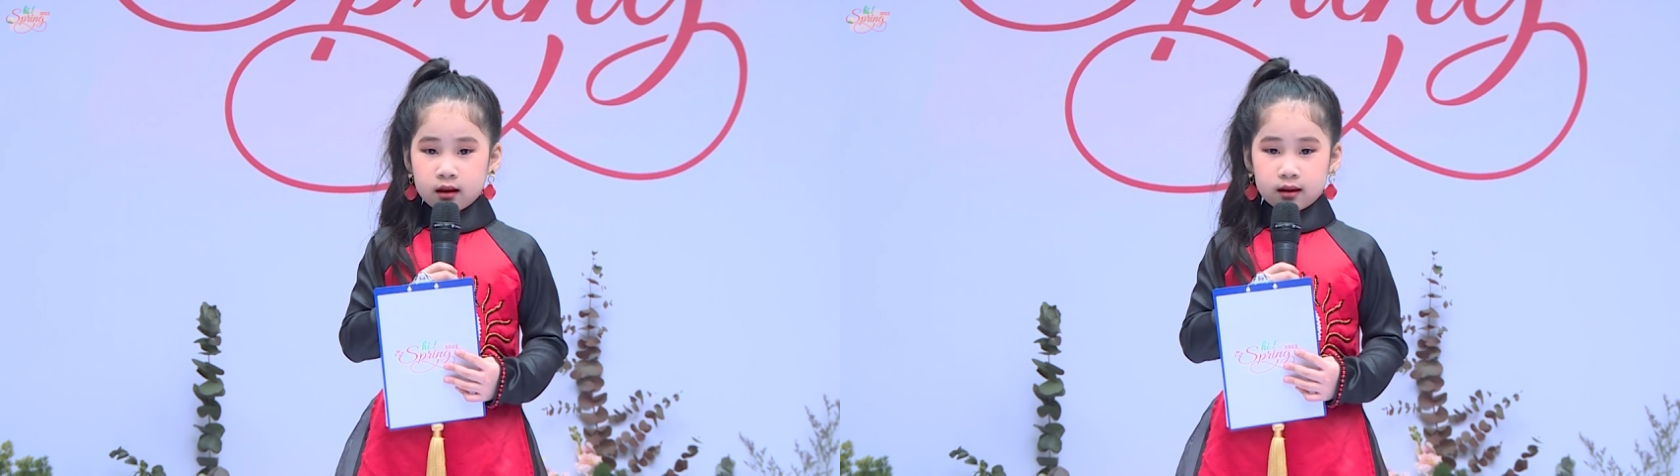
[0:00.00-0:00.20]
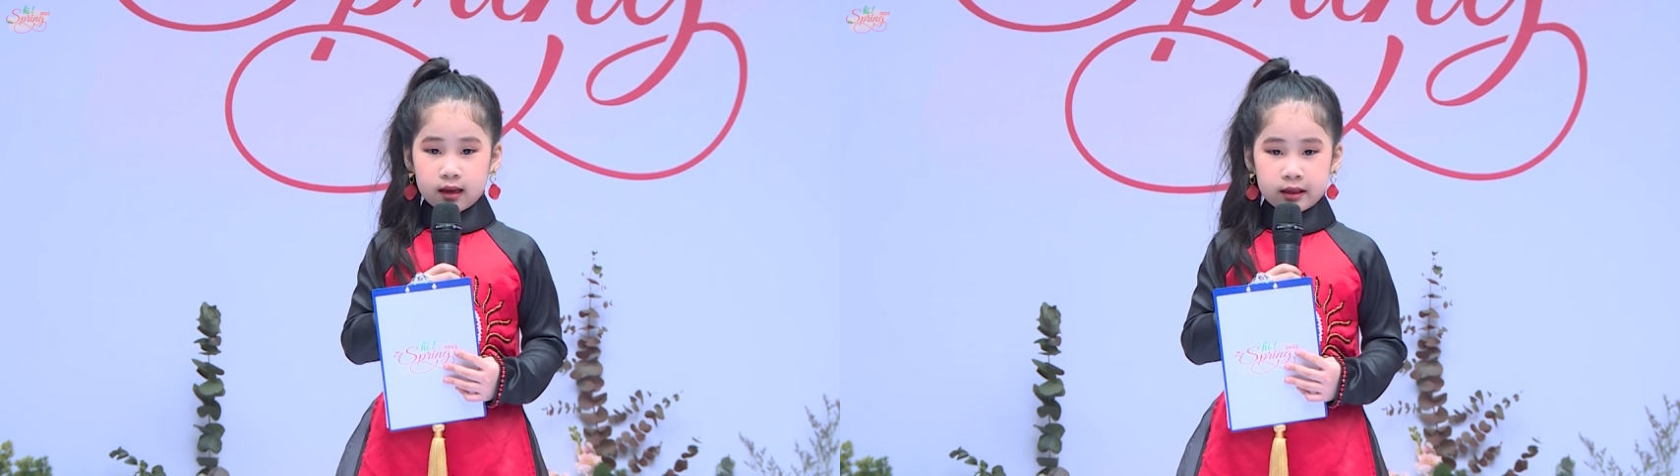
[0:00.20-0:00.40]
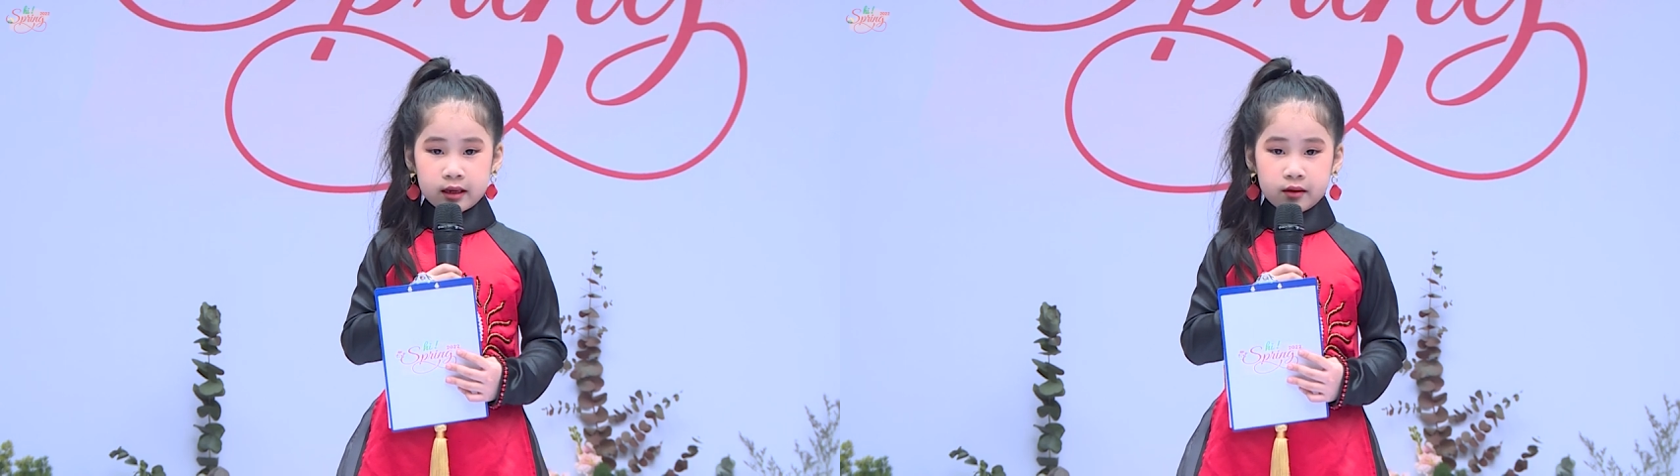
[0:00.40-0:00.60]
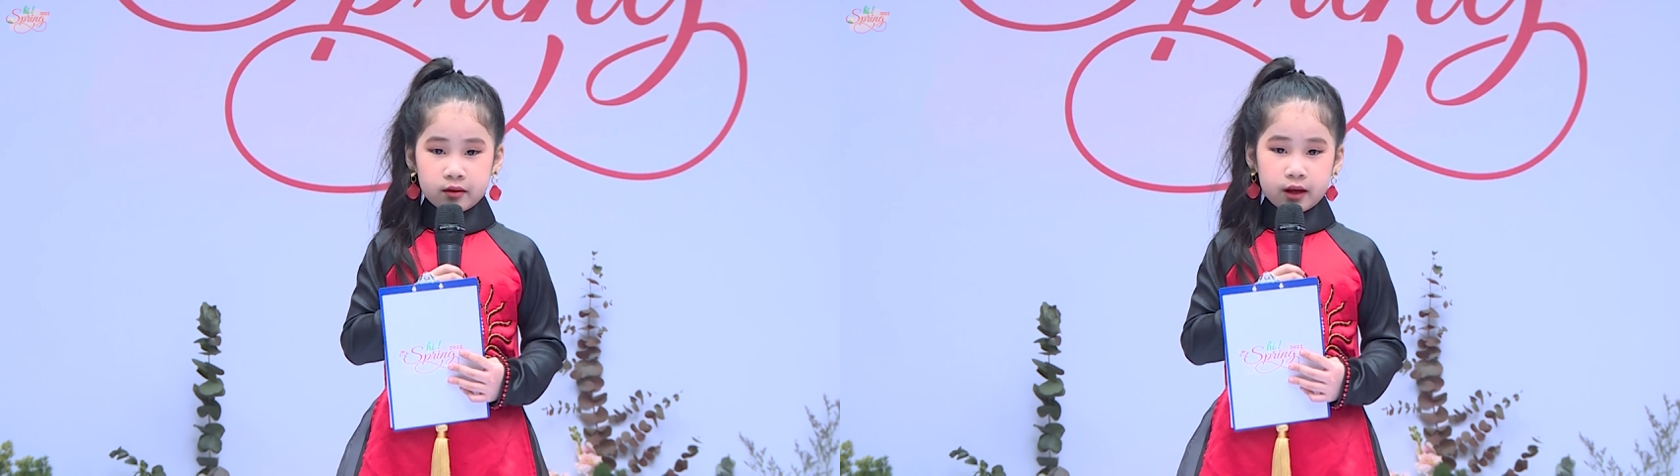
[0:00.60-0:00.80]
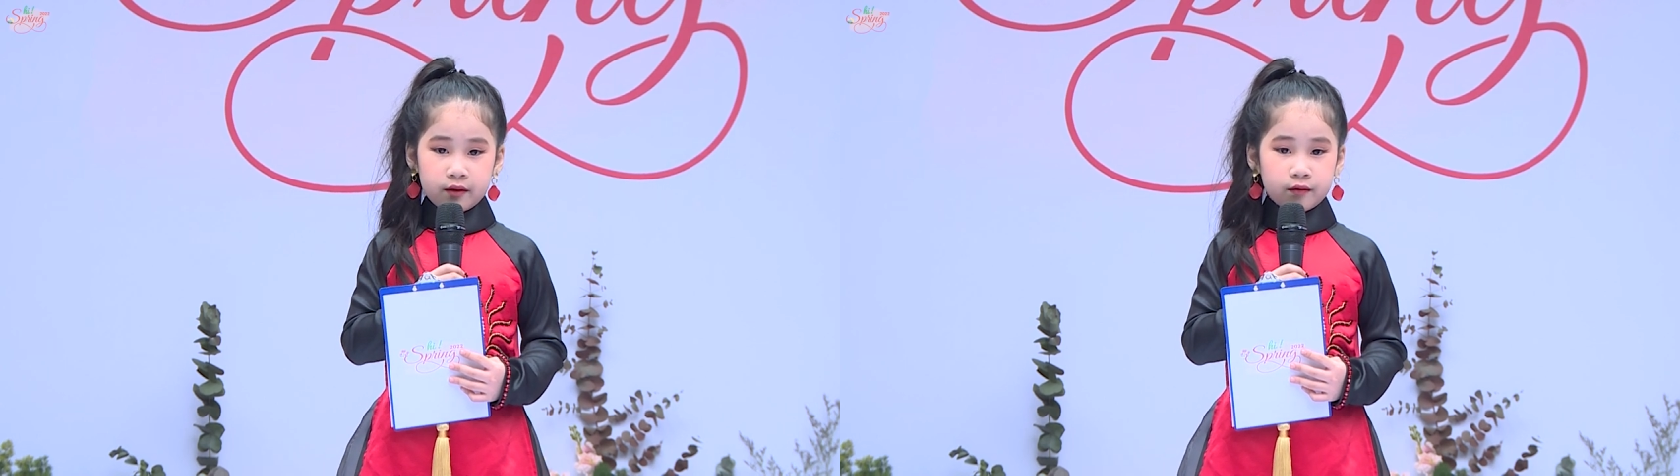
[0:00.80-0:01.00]
thật nhiều
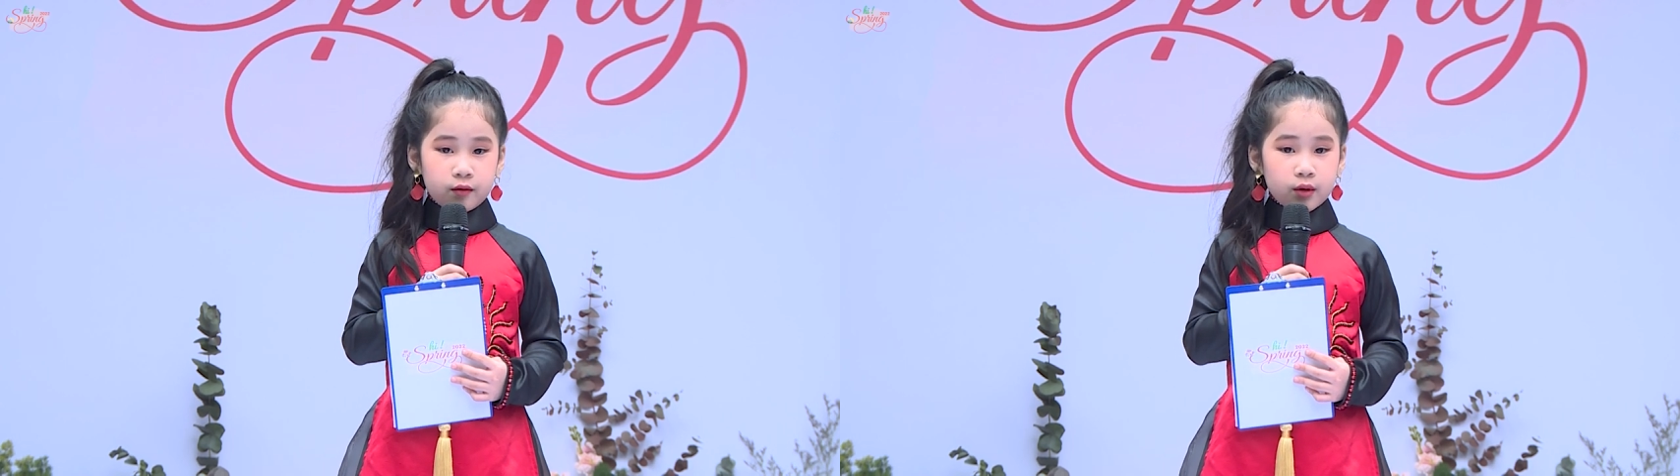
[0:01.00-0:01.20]
niềm